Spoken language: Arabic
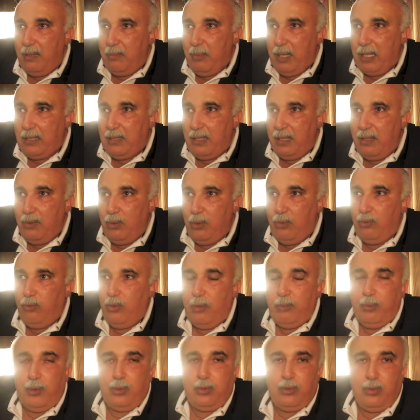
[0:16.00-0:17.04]
معناتها اون
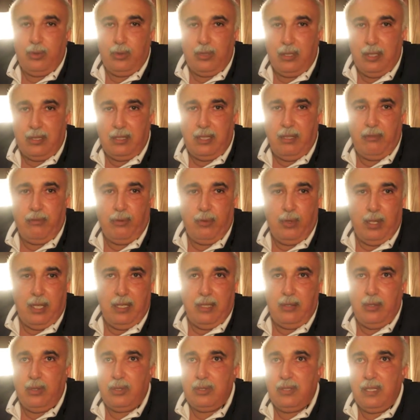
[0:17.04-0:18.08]
فوا بور توت نتفقوا
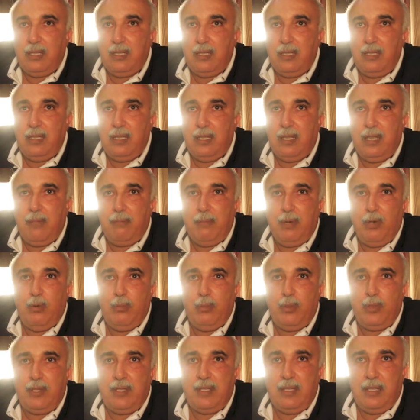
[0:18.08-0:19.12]
على النقطه هذيا ثم
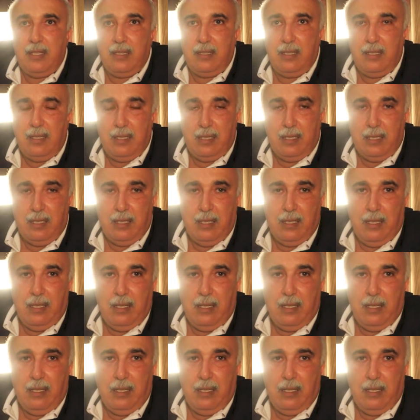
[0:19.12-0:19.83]
امور سياديه